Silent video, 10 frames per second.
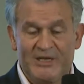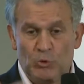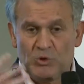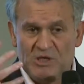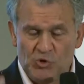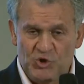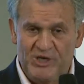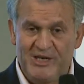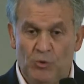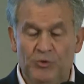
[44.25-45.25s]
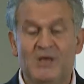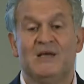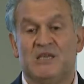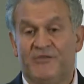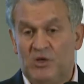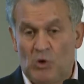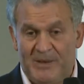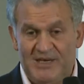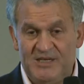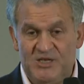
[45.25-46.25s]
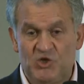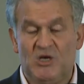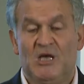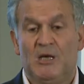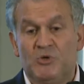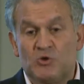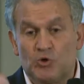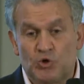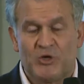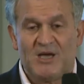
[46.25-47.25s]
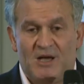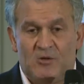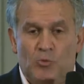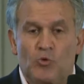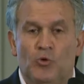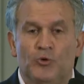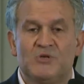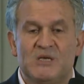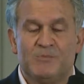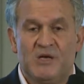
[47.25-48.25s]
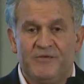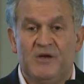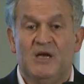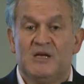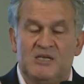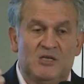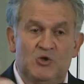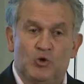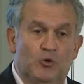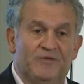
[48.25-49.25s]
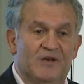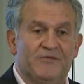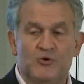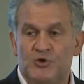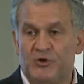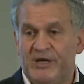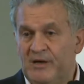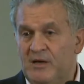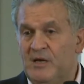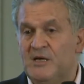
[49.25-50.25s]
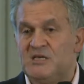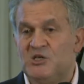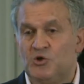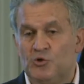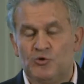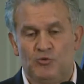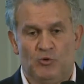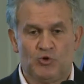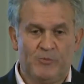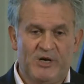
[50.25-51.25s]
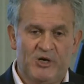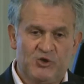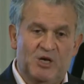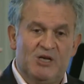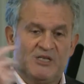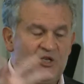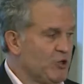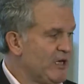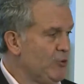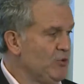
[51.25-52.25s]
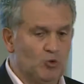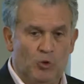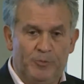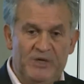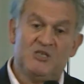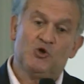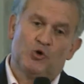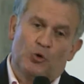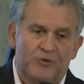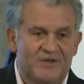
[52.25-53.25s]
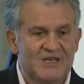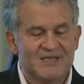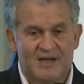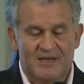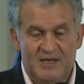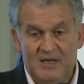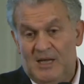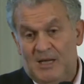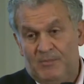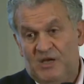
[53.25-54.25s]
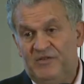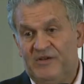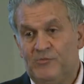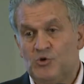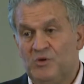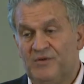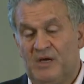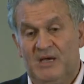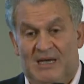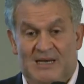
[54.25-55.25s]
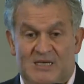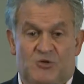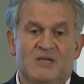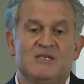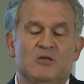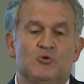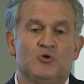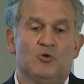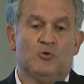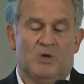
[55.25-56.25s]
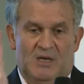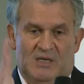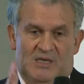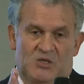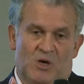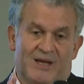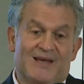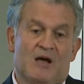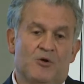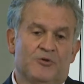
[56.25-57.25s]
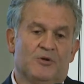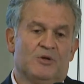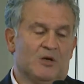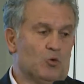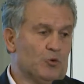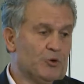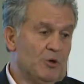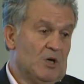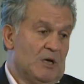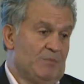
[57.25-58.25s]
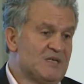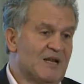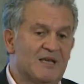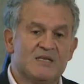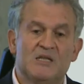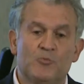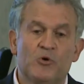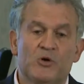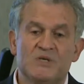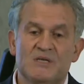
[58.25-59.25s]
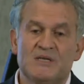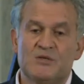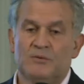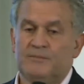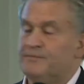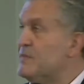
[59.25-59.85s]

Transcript: Et donc ils vont gérer les comptes, ce qui fait qu'il n'y aura pas de litige, puisque je garde mon compte de CPF si je deviens fonctionnaire, si je suis au chômage, si je crée une entreprise, si je redeviens salarié, bref, il va me suivre. Et la seule institution qui sera garante des compteurs, eh bien c'est la Caisse des dépôts et consignations.